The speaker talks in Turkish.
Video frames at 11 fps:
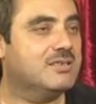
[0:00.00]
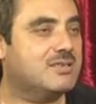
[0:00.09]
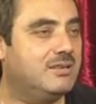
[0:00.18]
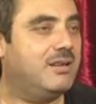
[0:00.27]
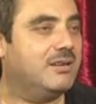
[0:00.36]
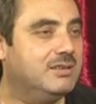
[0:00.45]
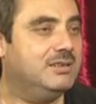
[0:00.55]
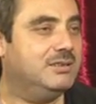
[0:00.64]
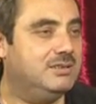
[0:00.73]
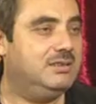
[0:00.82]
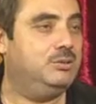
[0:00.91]
insanların
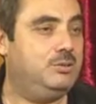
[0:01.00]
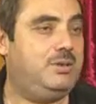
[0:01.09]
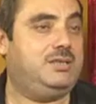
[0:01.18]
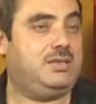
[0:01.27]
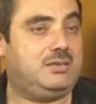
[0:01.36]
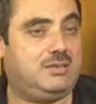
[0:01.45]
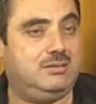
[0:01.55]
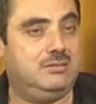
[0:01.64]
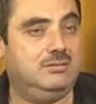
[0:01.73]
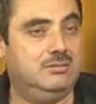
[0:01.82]
girdiğini göreceksin.